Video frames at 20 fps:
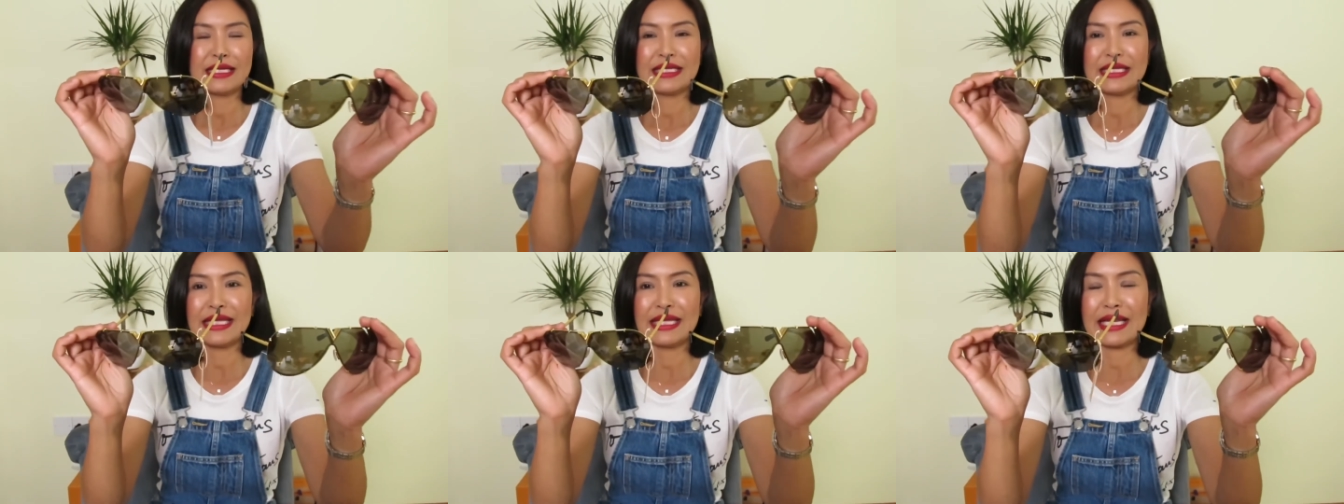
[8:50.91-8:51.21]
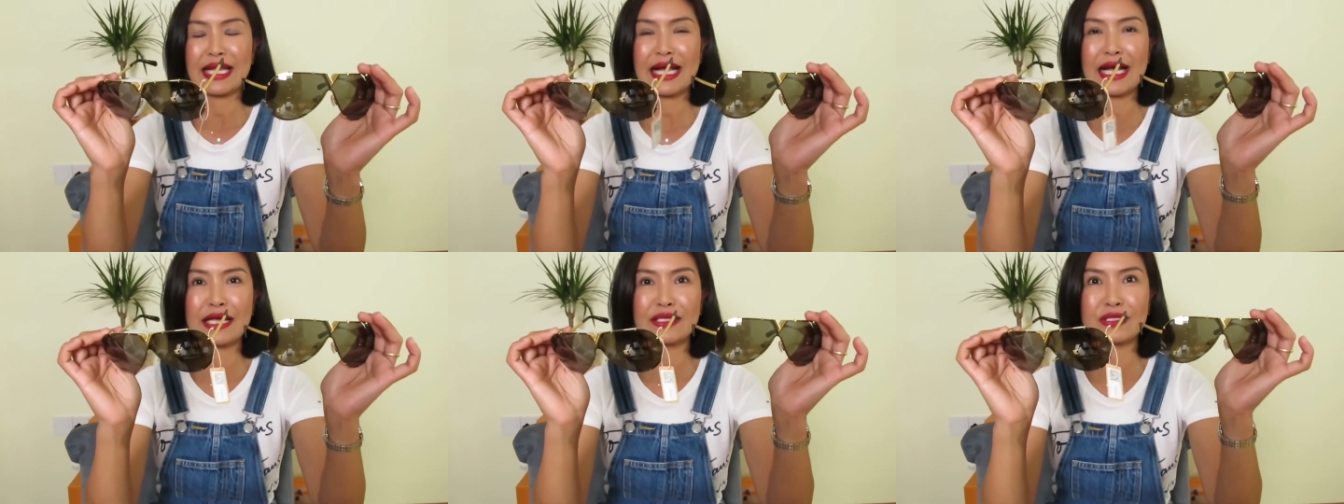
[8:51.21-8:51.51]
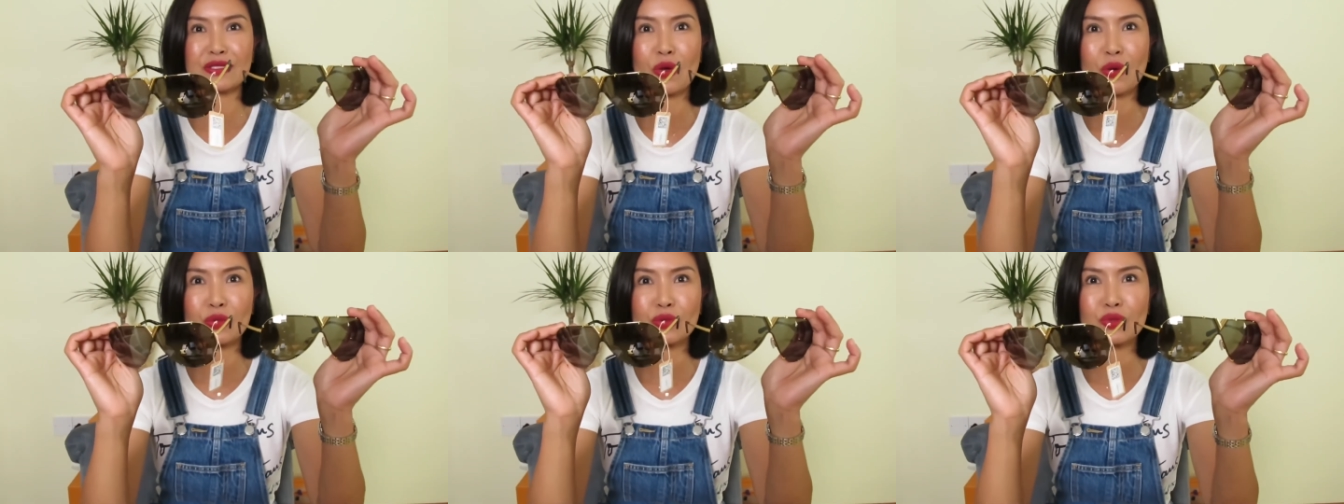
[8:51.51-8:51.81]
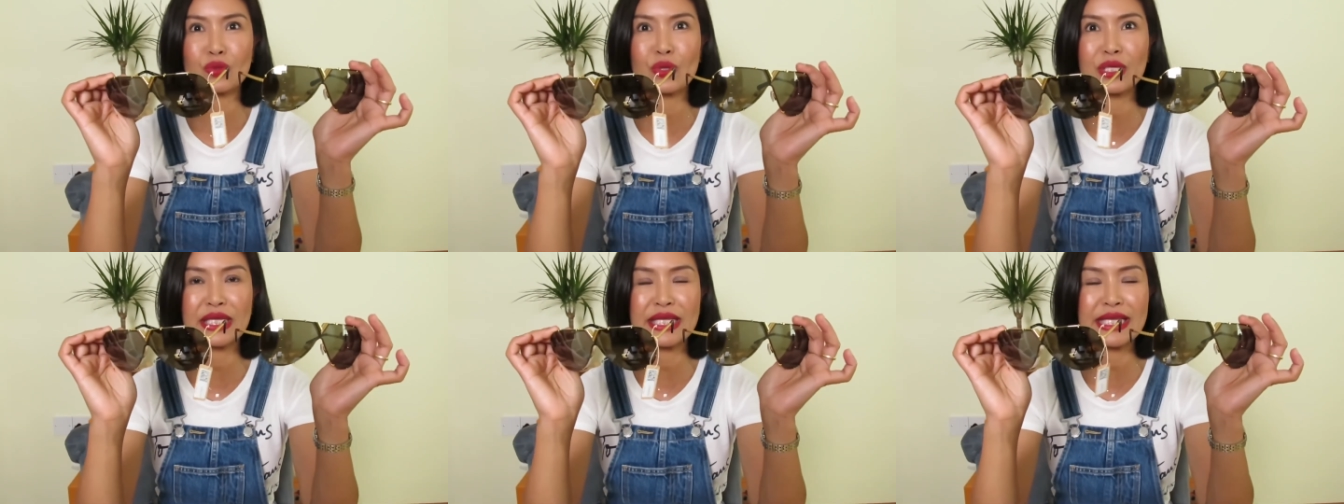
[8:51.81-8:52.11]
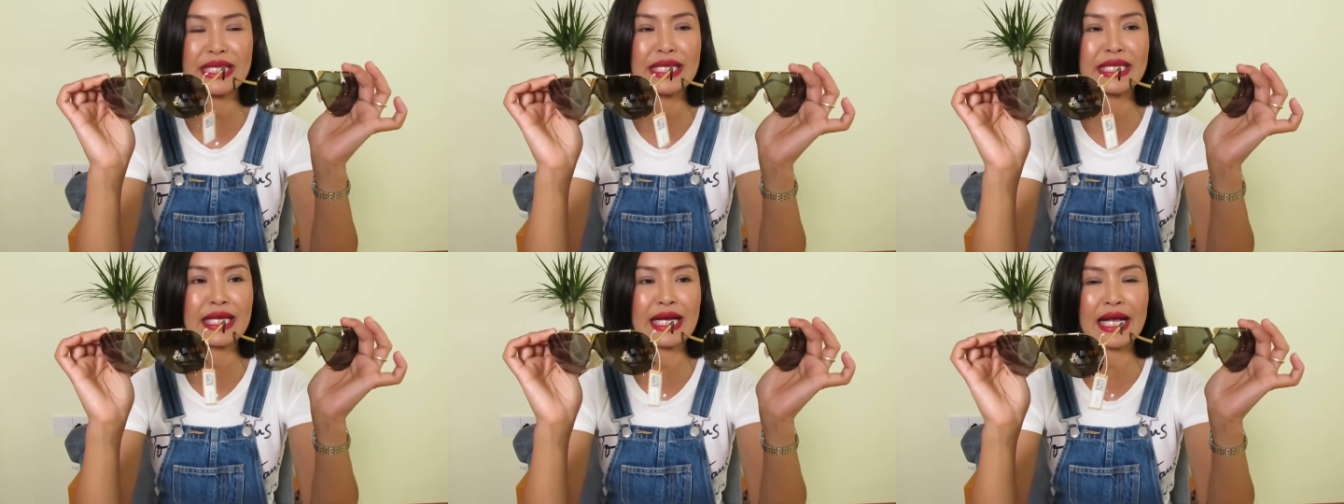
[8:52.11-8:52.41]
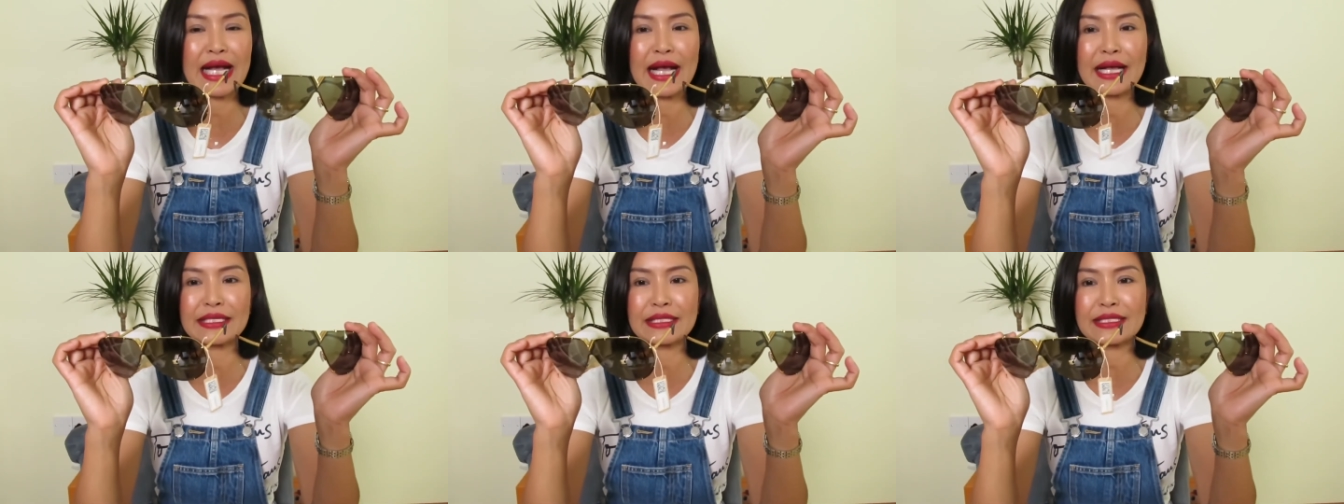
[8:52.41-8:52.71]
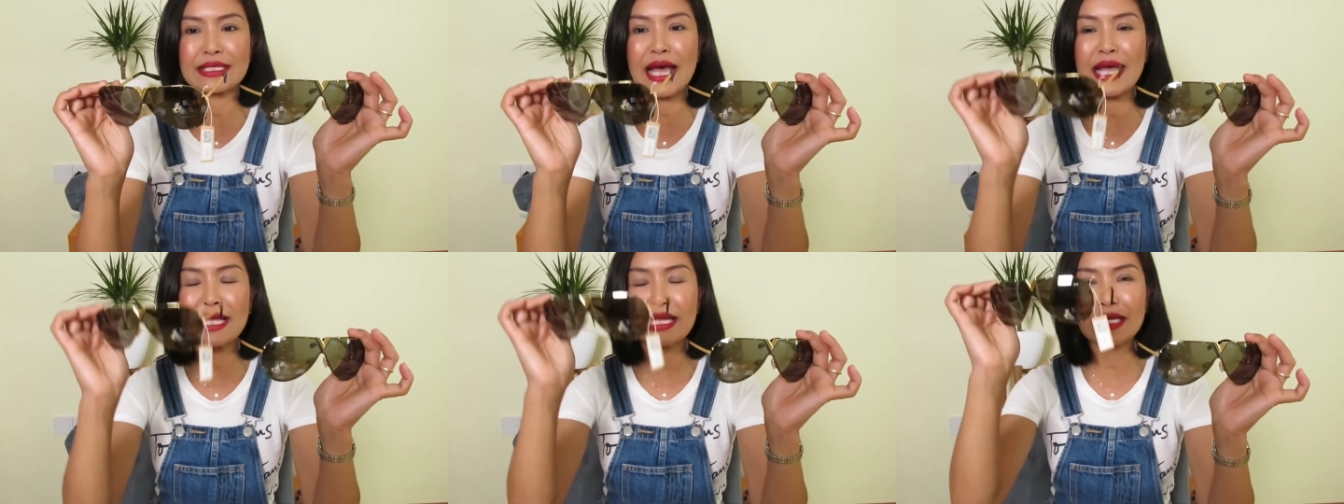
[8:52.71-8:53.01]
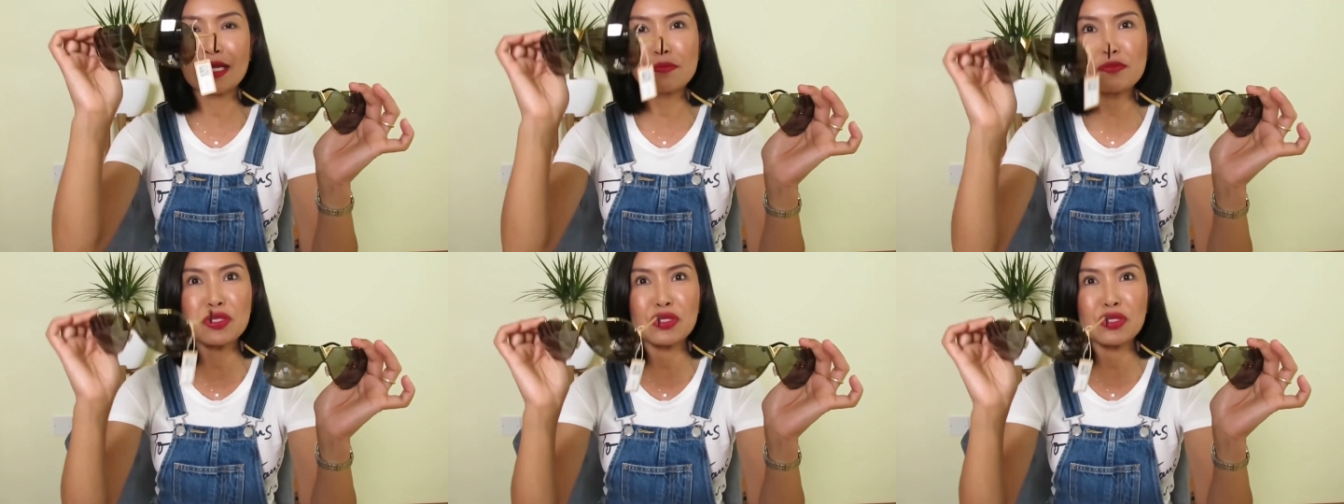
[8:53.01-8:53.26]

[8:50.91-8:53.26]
นี่นะคะ 2 ตัวนี้นะคะไซส์